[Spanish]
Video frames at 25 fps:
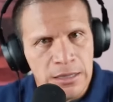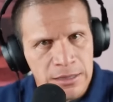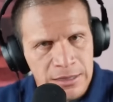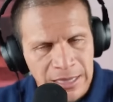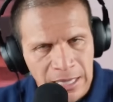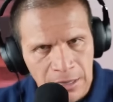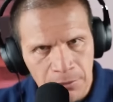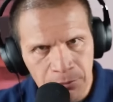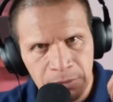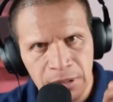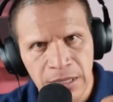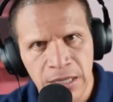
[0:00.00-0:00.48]

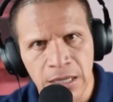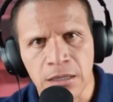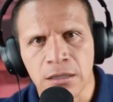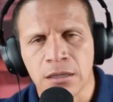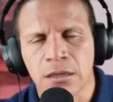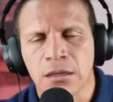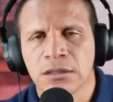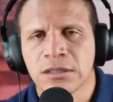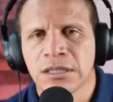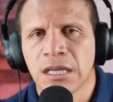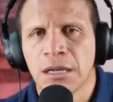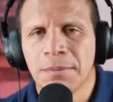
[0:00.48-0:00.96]

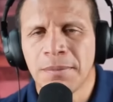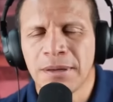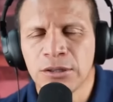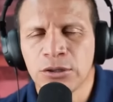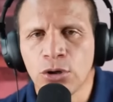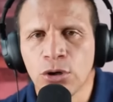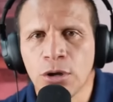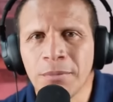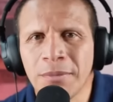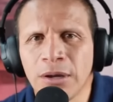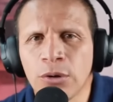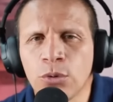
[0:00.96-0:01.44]
También
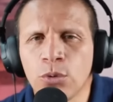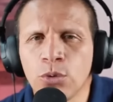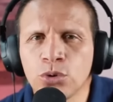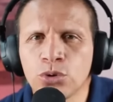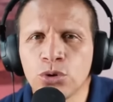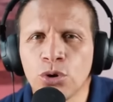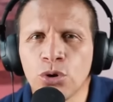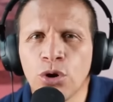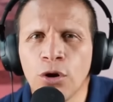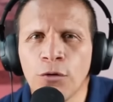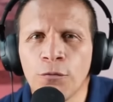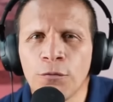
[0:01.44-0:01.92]
Salvatore
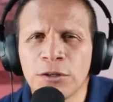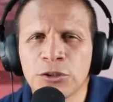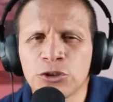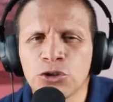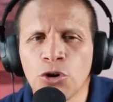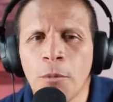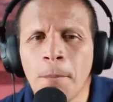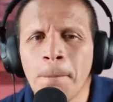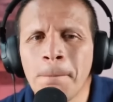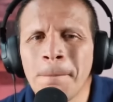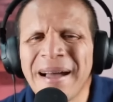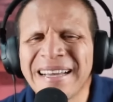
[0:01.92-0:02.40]
Mancuso
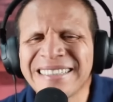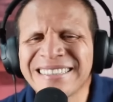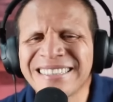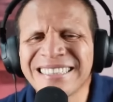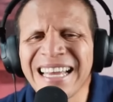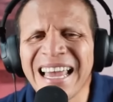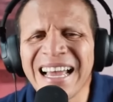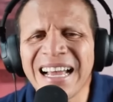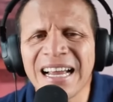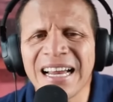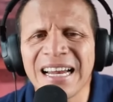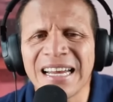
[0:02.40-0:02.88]
confesó
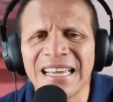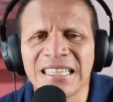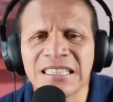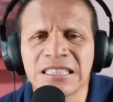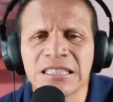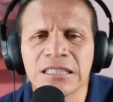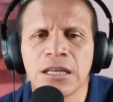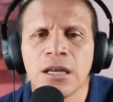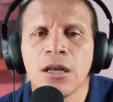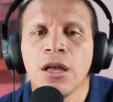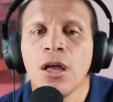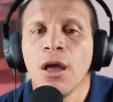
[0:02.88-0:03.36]

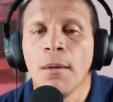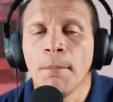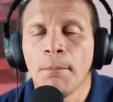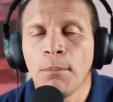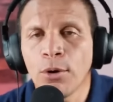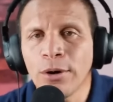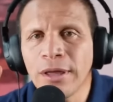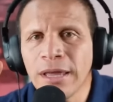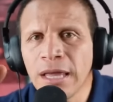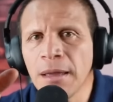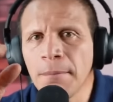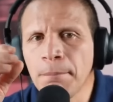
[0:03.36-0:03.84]
masacres.
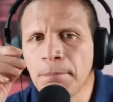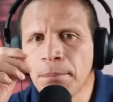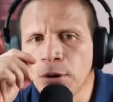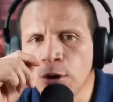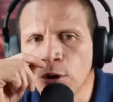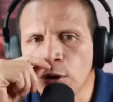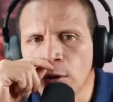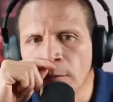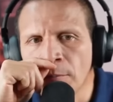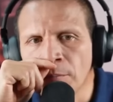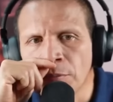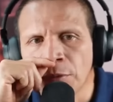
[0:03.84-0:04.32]
Por
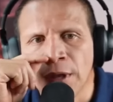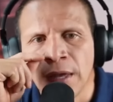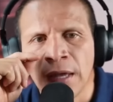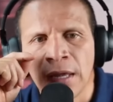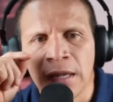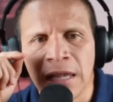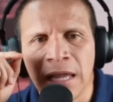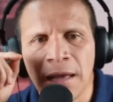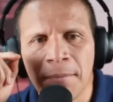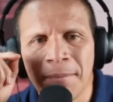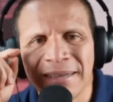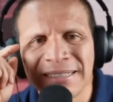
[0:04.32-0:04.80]
ejemplo,
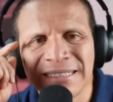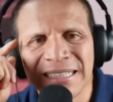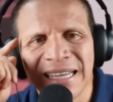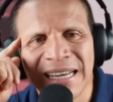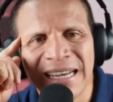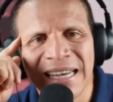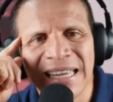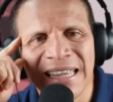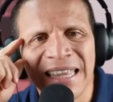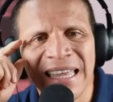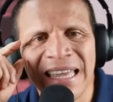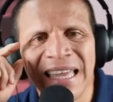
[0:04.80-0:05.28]
la
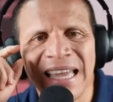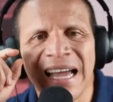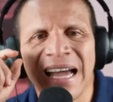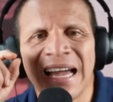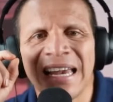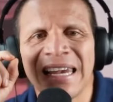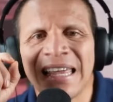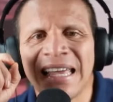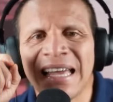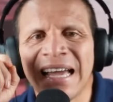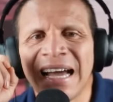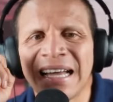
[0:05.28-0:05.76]
masacre de
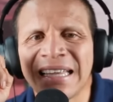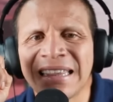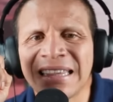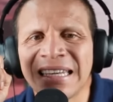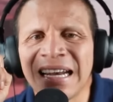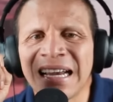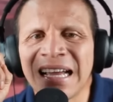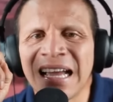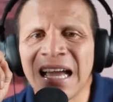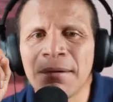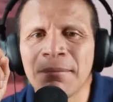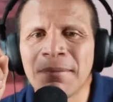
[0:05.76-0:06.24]

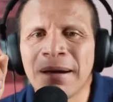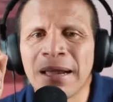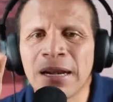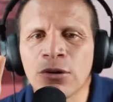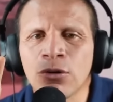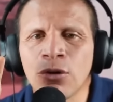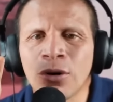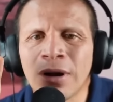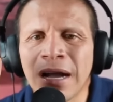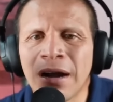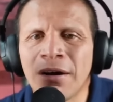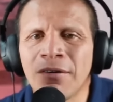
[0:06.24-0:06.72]
Alejandra
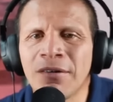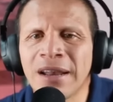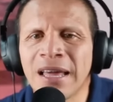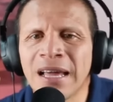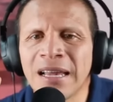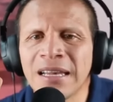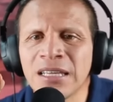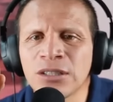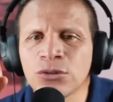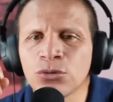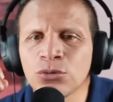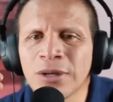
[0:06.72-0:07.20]
Camargo
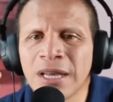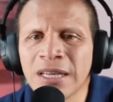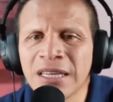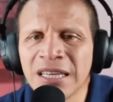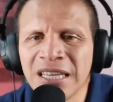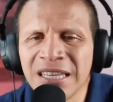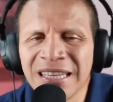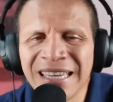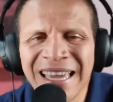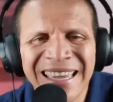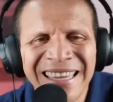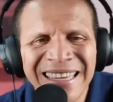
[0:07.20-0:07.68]
Cabrales, una
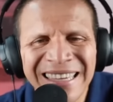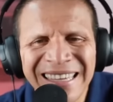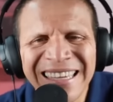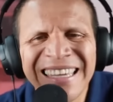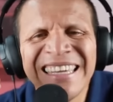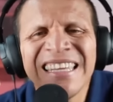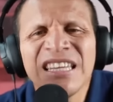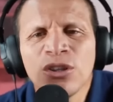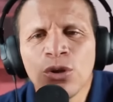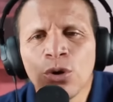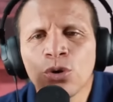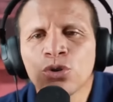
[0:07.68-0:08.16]
niña
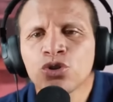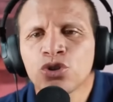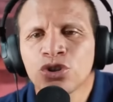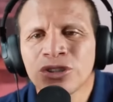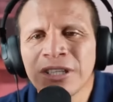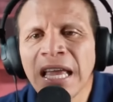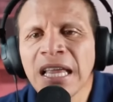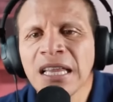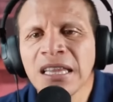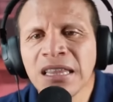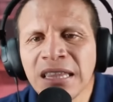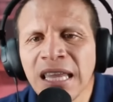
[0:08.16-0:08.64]

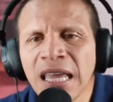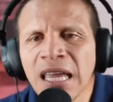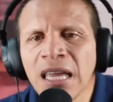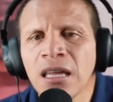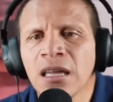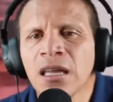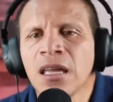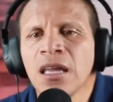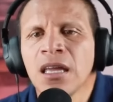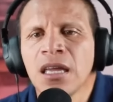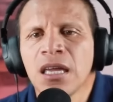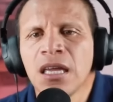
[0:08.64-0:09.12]
inocente,
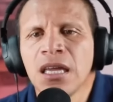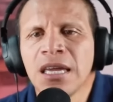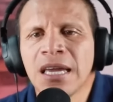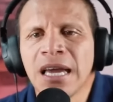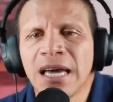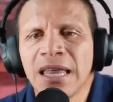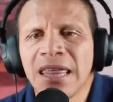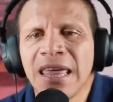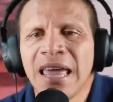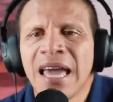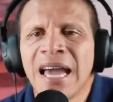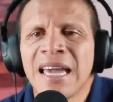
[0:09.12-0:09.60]

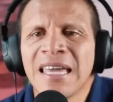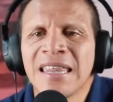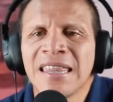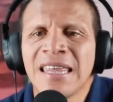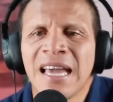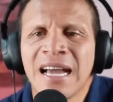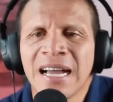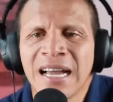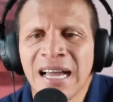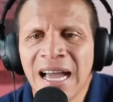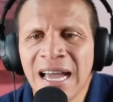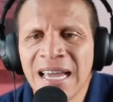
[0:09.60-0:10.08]
hija de
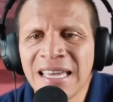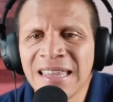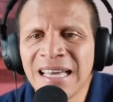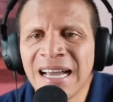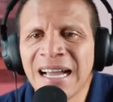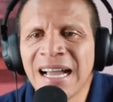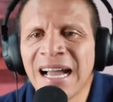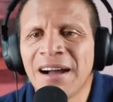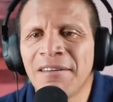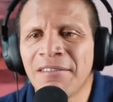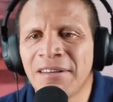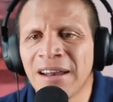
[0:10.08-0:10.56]
Aida
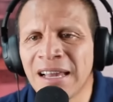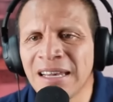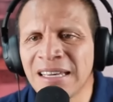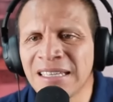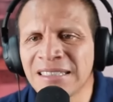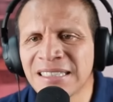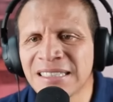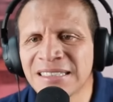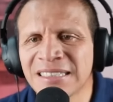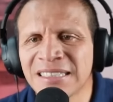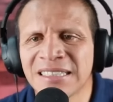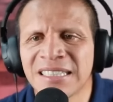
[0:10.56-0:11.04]

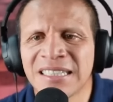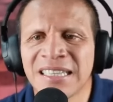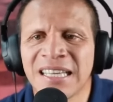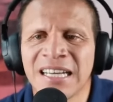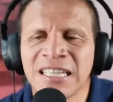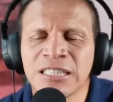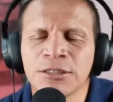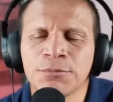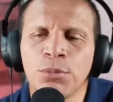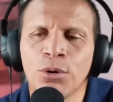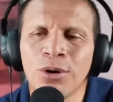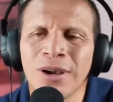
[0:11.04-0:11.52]
Cabrales,
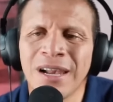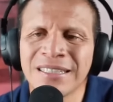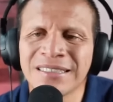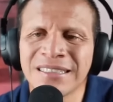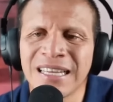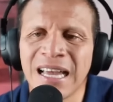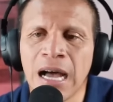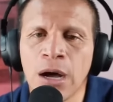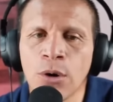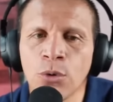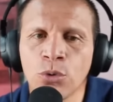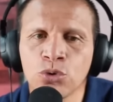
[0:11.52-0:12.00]
asesinadas por las
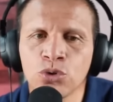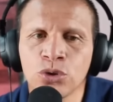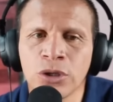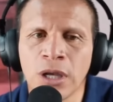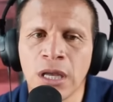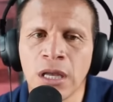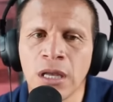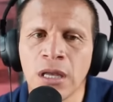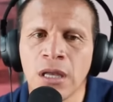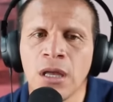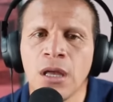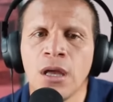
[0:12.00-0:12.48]

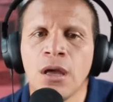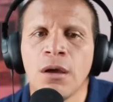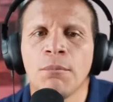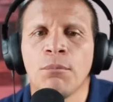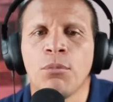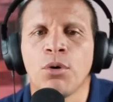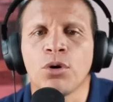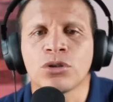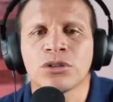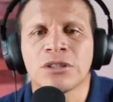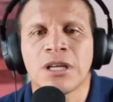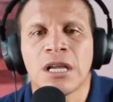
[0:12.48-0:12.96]
AUC
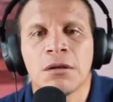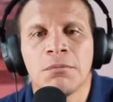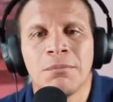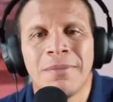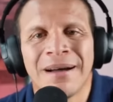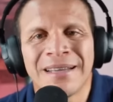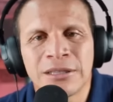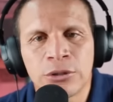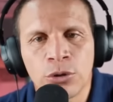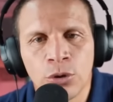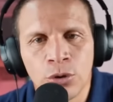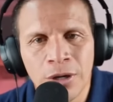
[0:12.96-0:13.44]
por
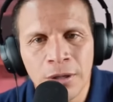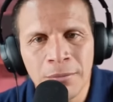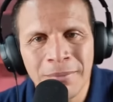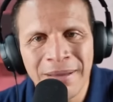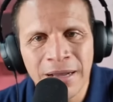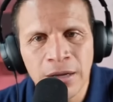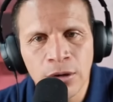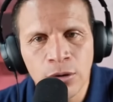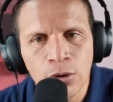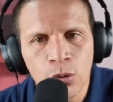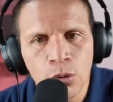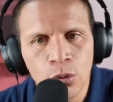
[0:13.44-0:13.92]
Salvatore
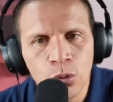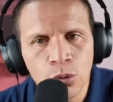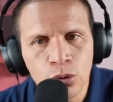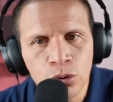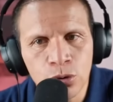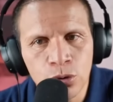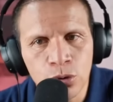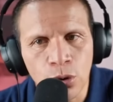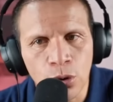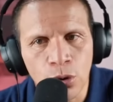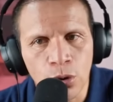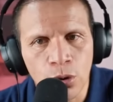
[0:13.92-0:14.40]

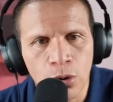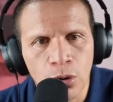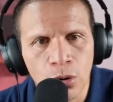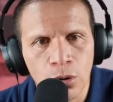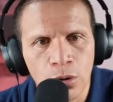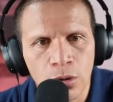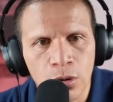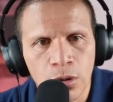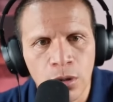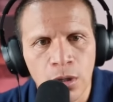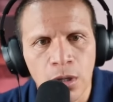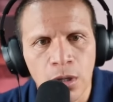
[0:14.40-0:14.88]
Mancuso.
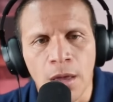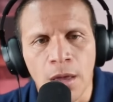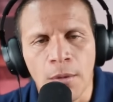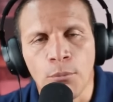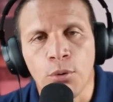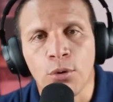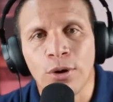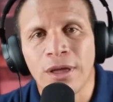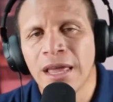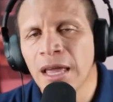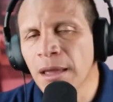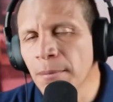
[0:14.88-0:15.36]

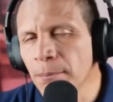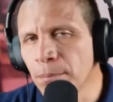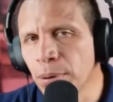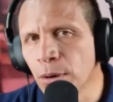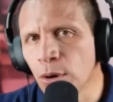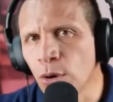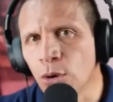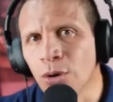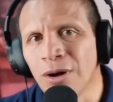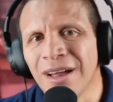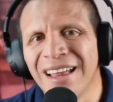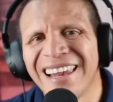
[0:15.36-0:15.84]
Por
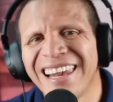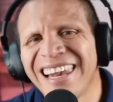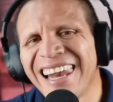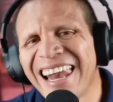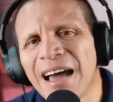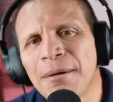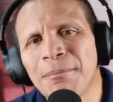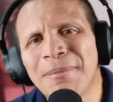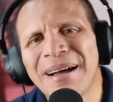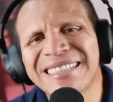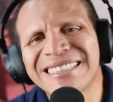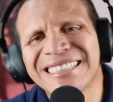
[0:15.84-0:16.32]
ejemplo,
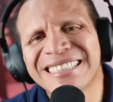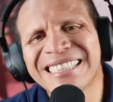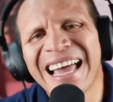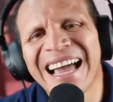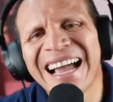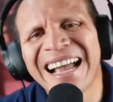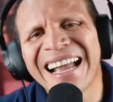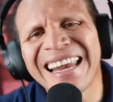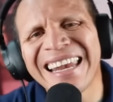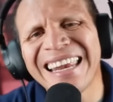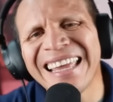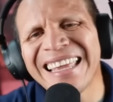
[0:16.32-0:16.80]
la
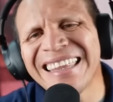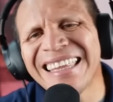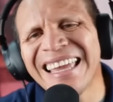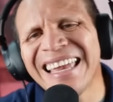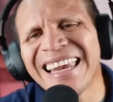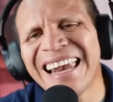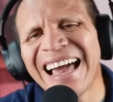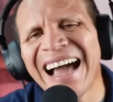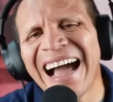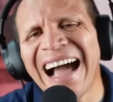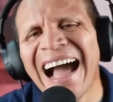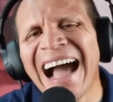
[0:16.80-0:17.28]
masacre
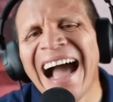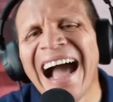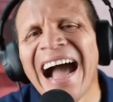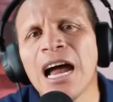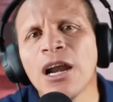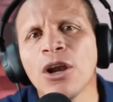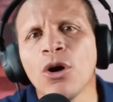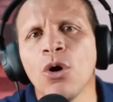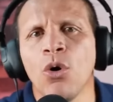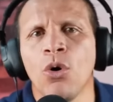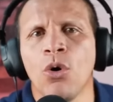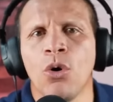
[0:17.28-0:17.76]
del
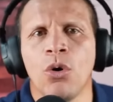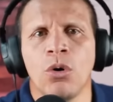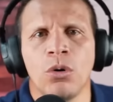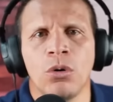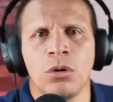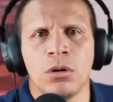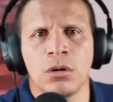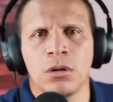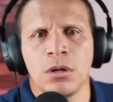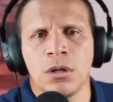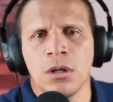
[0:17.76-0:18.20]
Aro.